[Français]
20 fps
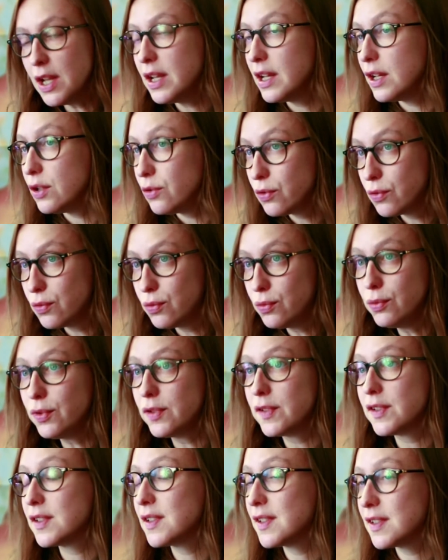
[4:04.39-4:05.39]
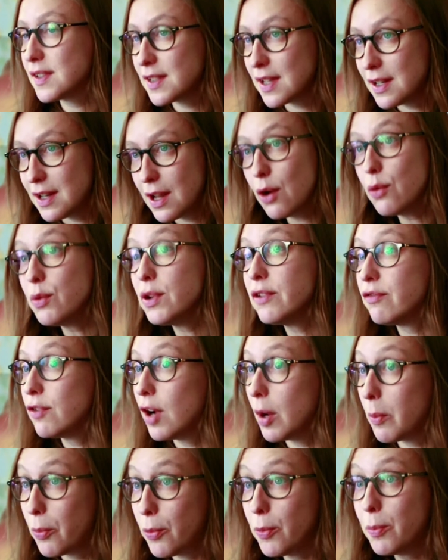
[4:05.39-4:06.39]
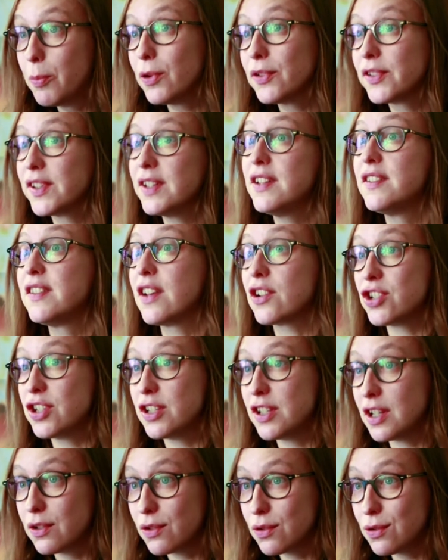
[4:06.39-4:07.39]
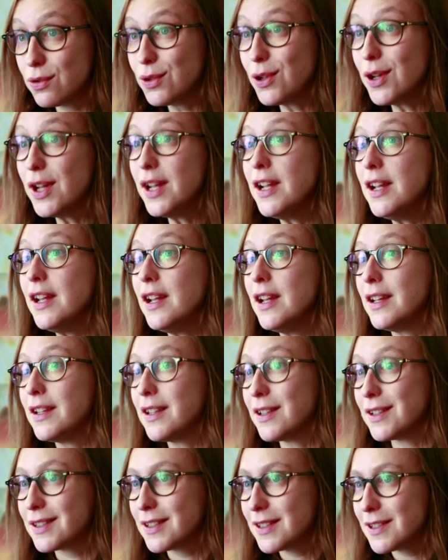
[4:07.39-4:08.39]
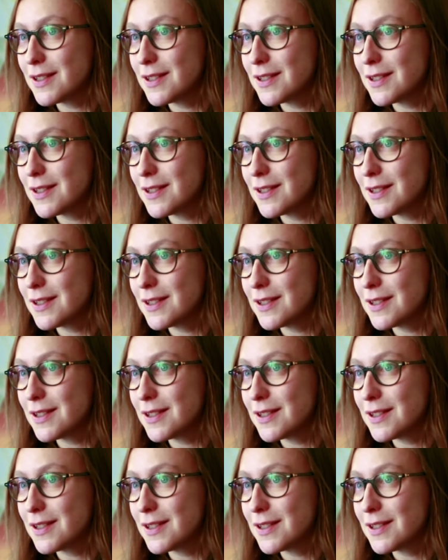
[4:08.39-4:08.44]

Et du coup, c'est là où il faut un peu penser des architectures euh,